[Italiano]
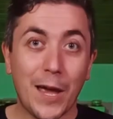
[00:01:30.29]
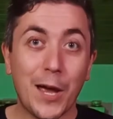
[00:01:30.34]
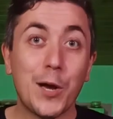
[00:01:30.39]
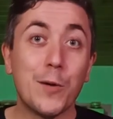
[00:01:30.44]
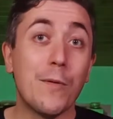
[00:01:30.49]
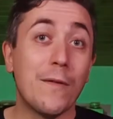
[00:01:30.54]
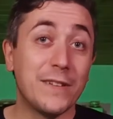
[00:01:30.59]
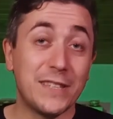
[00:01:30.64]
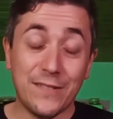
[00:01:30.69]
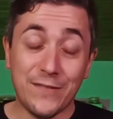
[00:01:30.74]

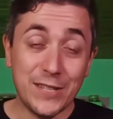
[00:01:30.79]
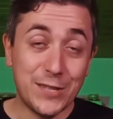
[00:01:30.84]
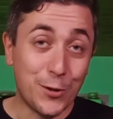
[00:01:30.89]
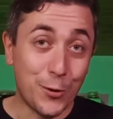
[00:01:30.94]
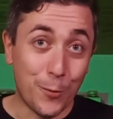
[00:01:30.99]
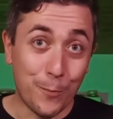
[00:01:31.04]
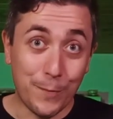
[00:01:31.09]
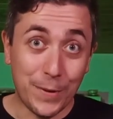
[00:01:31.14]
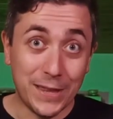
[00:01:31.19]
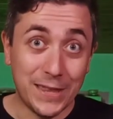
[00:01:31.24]
Come avete visto
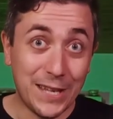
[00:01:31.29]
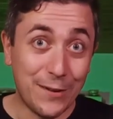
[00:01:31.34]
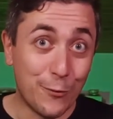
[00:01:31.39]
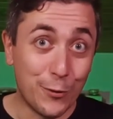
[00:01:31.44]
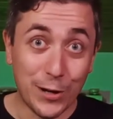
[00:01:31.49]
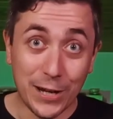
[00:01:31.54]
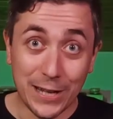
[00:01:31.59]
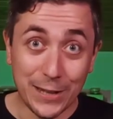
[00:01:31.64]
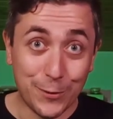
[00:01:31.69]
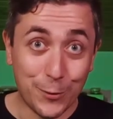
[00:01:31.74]
non mentivo
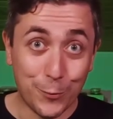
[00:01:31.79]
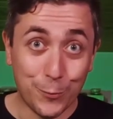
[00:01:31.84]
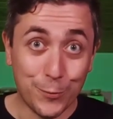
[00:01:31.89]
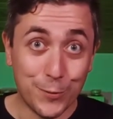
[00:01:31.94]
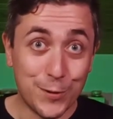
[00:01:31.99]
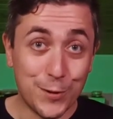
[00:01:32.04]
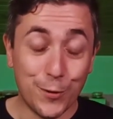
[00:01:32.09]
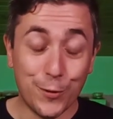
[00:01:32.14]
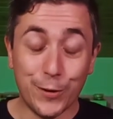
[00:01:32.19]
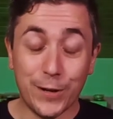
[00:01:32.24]

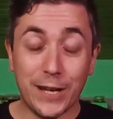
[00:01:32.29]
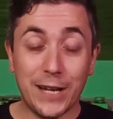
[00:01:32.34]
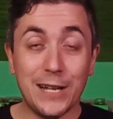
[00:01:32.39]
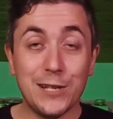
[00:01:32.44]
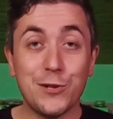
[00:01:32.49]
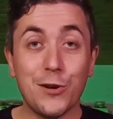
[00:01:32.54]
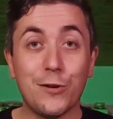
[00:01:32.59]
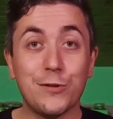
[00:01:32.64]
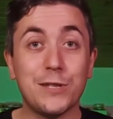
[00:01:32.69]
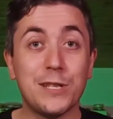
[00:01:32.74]
nell'introduzione, il
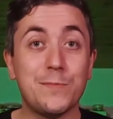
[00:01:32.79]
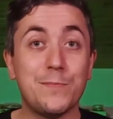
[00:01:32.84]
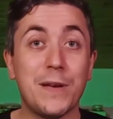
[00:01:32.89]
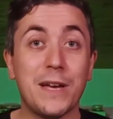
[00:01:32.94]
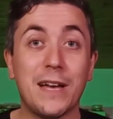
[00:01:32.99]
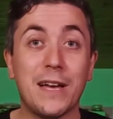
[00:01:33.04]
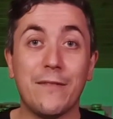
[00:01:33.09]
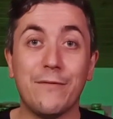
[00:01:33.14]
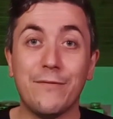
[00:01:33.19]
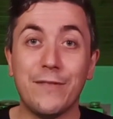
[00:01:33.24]
gioco si
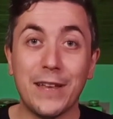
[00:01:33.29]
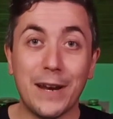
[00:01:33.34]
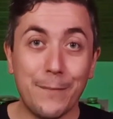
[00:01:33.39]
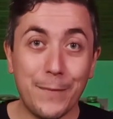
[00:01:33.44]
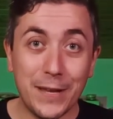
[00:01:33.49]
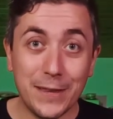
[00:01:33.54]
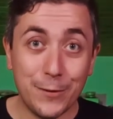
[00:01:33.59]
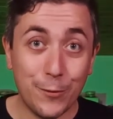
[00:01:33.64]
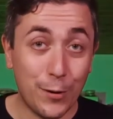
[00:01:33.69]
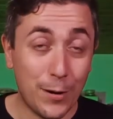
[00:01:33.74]
spiega
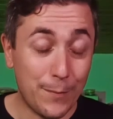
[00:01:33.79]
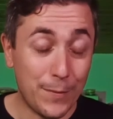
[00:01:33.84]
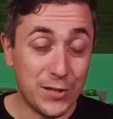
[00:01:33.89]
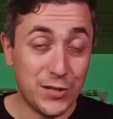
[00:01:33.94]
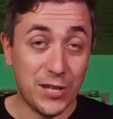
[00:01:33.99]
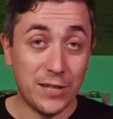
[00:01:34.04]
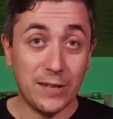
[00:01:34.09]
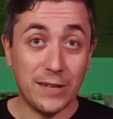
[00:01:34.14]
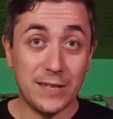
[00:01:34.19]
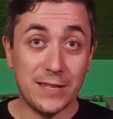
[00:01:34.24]
veramente in una
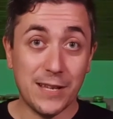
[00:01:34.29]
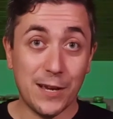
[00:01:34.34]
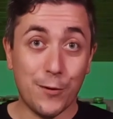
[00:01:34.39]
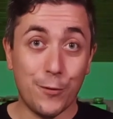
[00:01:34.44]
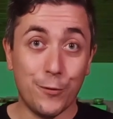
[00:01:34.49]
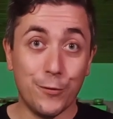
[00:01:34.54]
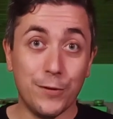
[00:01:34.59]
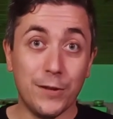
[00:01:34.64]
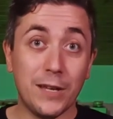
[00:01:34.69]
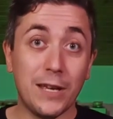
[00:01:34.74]
manciata di
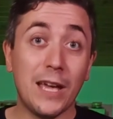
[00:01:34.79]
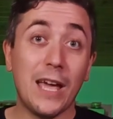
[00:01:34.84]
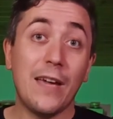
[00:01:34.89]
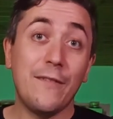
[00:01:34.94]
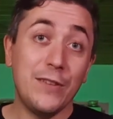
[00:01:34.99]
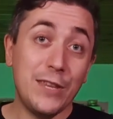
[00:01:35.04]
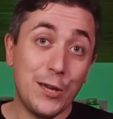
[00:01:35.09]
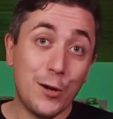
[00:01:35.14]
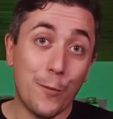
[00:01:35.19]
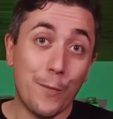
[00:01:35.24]
secondi e
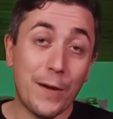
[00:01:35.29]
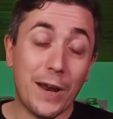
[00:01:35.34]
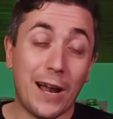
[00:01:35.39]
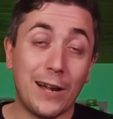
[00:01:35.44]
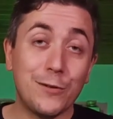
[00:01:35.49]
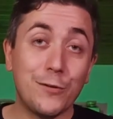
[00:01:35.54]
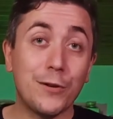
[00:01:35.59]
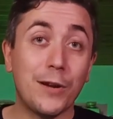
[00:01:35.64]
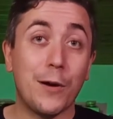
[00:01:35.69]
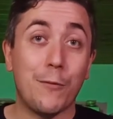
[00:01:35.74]
vi dico
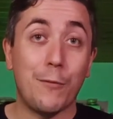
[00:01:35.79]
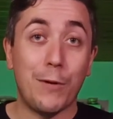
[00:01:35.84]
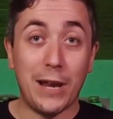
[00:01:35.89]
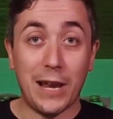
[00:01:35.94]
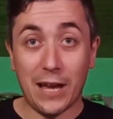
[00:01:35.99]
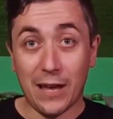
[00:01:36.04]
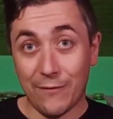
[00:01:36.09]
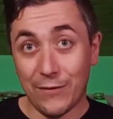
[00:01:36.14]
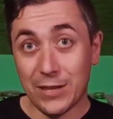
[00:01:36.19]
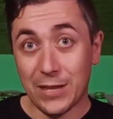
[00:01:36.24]
peraltro che
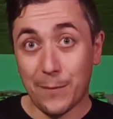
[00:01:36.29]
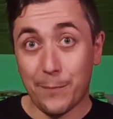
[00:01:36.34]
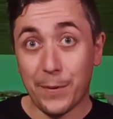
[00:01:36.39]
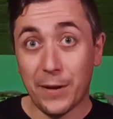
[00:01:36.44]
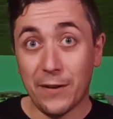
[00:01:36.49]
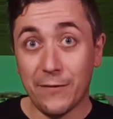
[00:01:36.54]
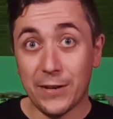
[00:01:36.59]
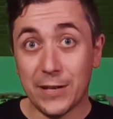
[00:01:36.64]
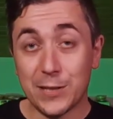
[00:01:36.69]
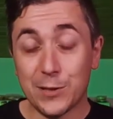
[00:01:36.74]
quella che avete
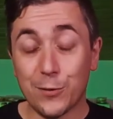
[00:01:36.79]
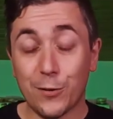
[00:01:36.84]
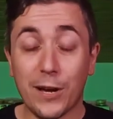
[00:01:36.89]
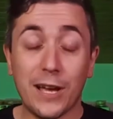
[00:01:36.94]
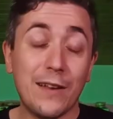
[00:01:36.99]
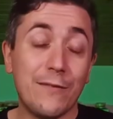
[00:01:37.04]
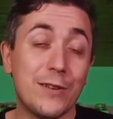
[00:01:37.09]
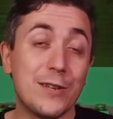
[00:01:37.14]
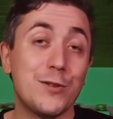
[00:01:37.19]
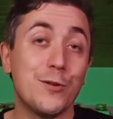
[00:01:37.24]
appena visto è
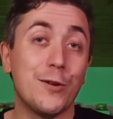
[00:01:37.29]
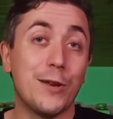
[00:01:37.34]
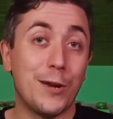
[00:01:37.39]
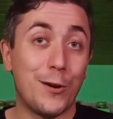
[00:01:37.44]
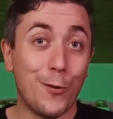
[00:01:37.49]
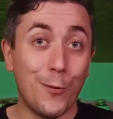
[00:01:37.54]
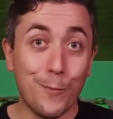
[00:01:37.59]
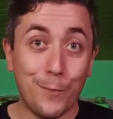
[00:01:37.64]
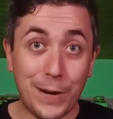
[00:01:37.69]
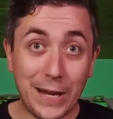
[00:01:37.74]
la versione
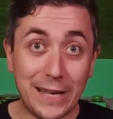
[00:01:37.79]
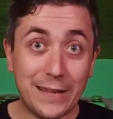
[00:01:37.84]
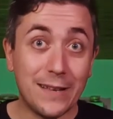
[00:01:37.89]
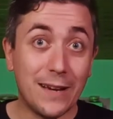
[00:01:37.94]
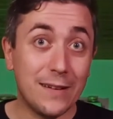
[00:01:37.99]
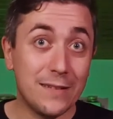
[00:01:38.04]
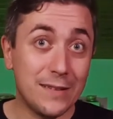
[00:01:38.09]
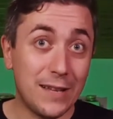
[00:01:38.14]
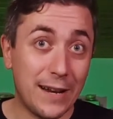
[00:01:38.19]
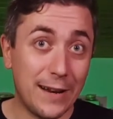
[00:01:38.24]

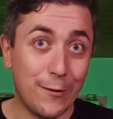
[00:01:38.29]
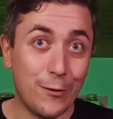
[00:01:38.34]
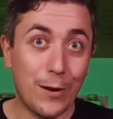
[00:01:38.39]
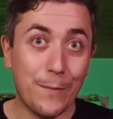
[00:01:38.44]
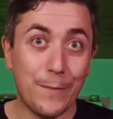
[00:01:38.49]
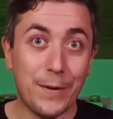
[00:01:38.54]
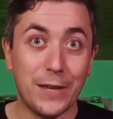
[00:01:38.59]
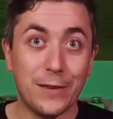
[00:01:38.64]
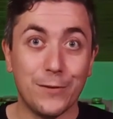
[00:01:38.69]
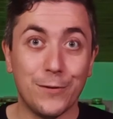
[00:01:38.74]
completa del
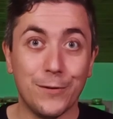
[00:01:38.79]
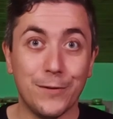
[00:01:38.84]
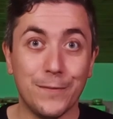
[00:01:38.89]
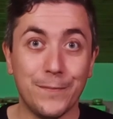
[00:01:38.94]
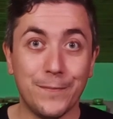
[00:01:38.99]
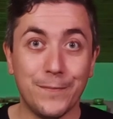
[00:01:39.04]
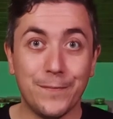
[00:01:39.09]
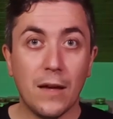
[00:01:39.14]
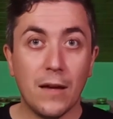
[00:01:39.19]
regolamento.